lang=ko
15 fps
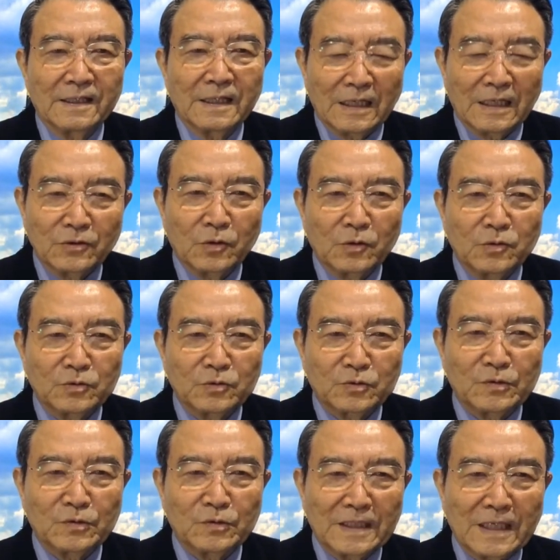한동훈
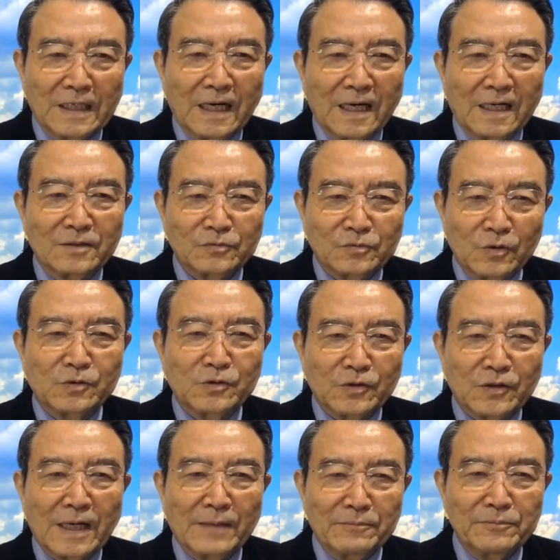둘이가 둘
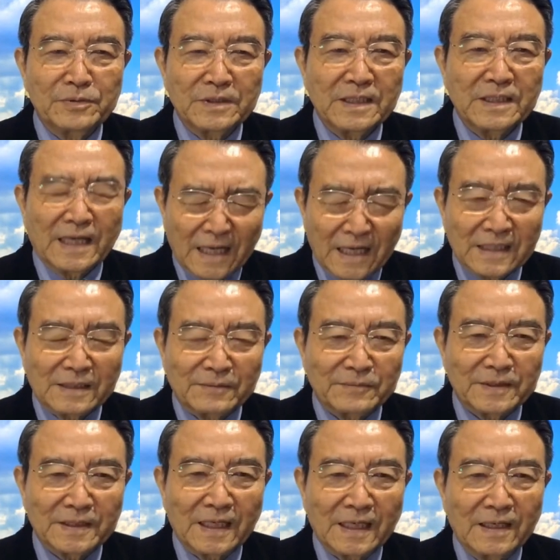중에 한 분이 해야
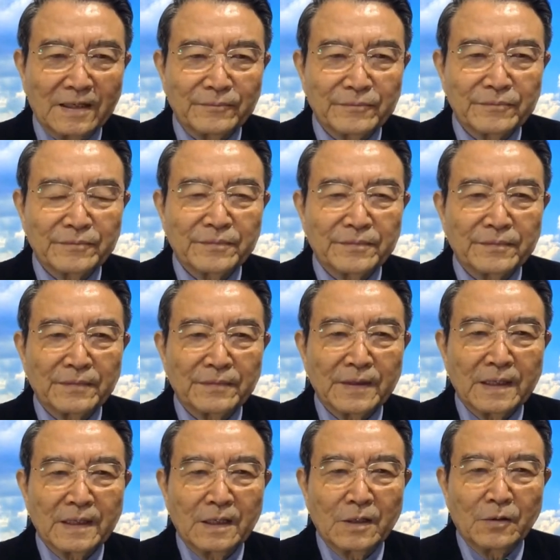됩니다.
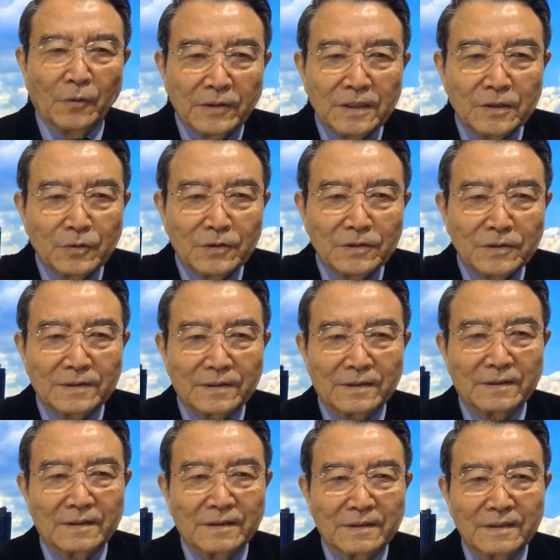
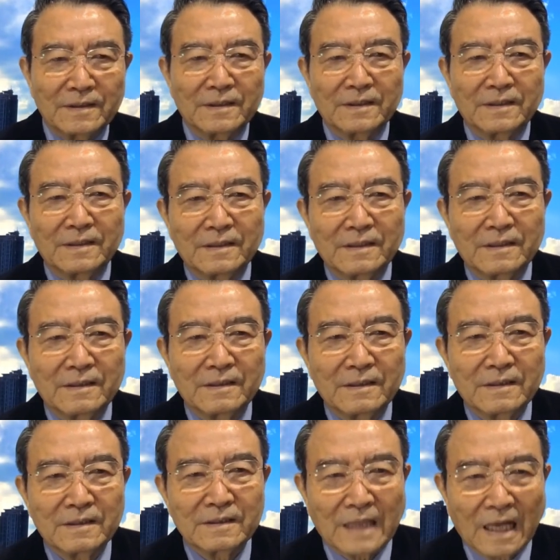원희룡은
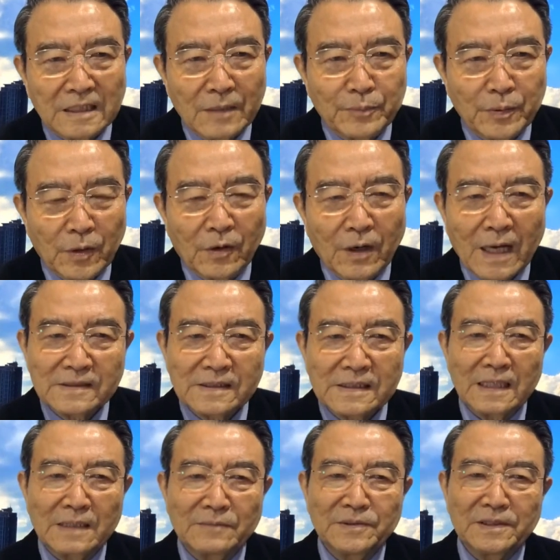당대표, 한
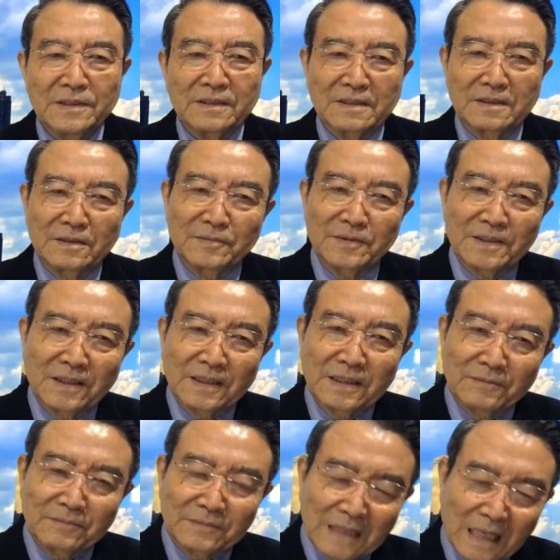사람은 그럼 그렇게
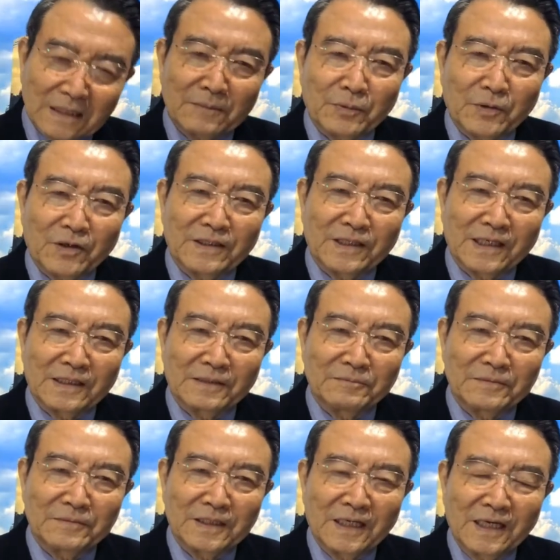되면 당대표가 돼야
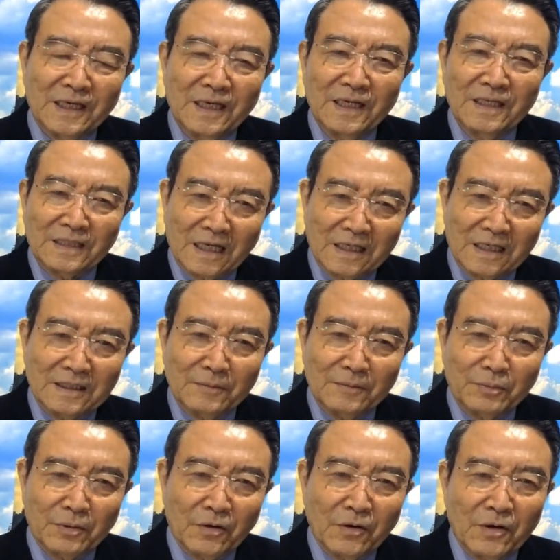됩니다.
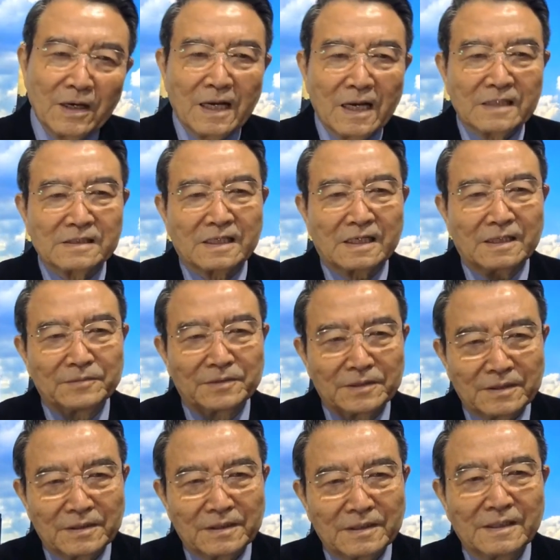당대표, 한
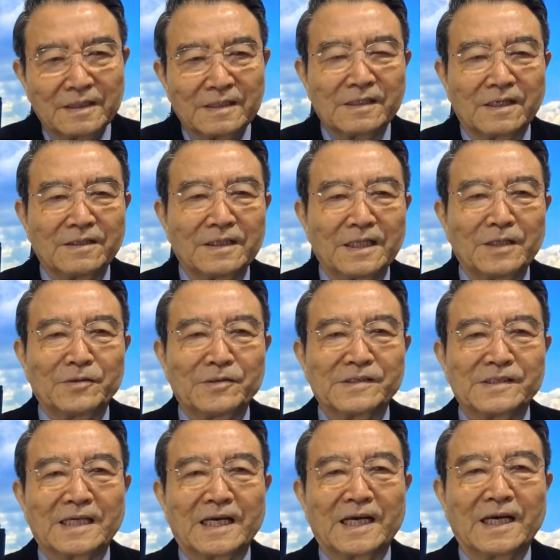사람은
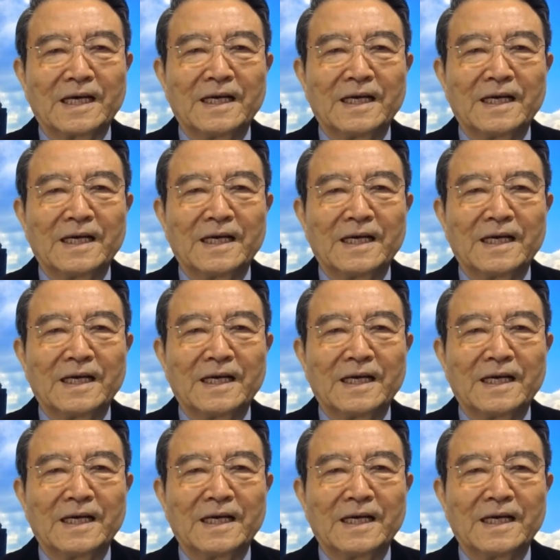선대위원장.